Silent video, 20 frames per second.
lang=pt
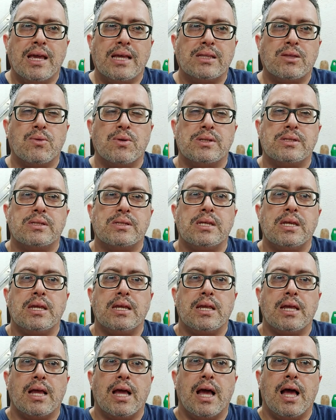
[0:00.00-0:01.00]
Então
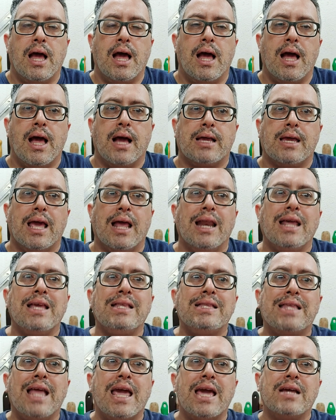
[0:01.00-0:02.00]
assim, a, aquela
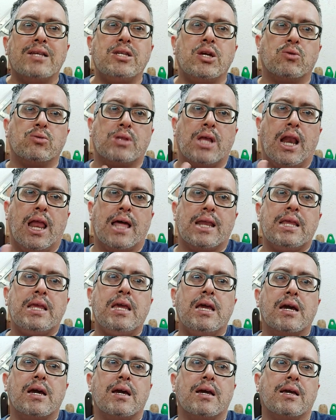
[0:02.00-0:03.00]
ideia de
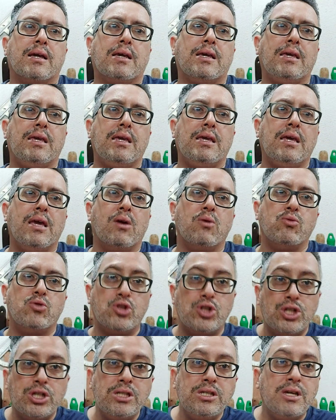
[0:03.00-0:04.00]
cutelaria que eu
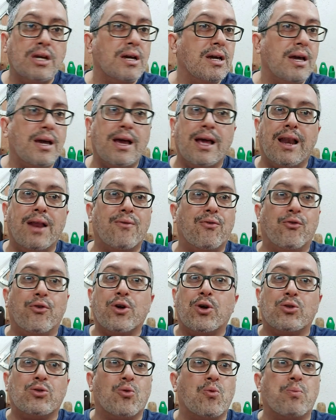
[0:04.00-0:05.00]
tinha, ela
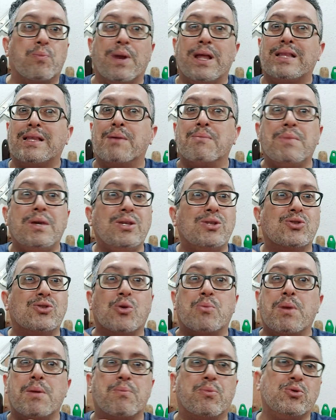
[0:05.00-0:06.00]
foi completamente
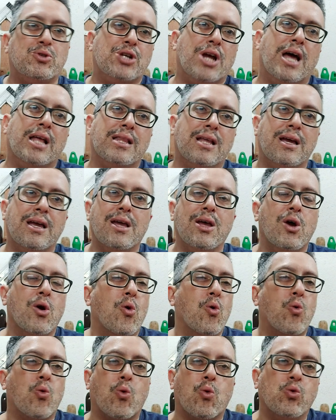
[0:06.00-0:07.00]
sobrepujada.
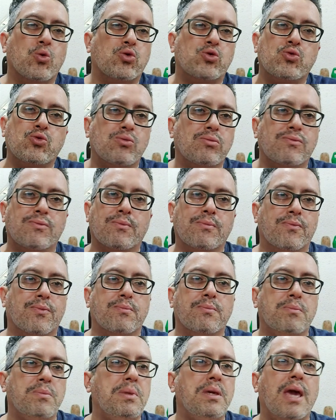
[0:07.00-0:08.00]
O curso
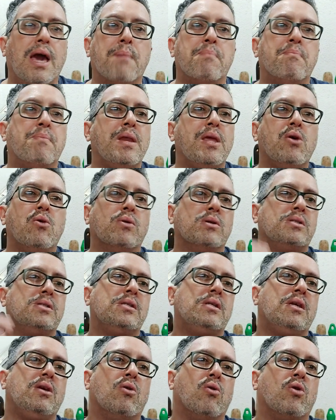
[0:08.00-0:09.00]
me abriu
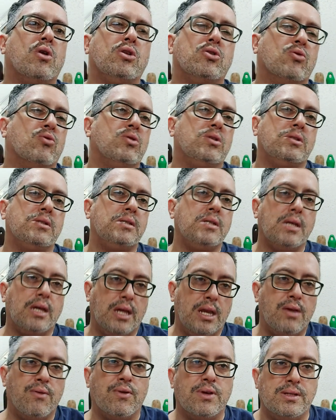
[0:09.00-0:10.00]
assim horizontes
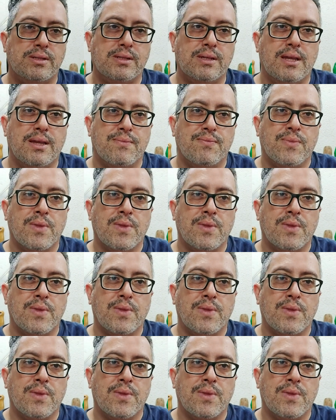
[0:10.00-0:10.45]
incríveis.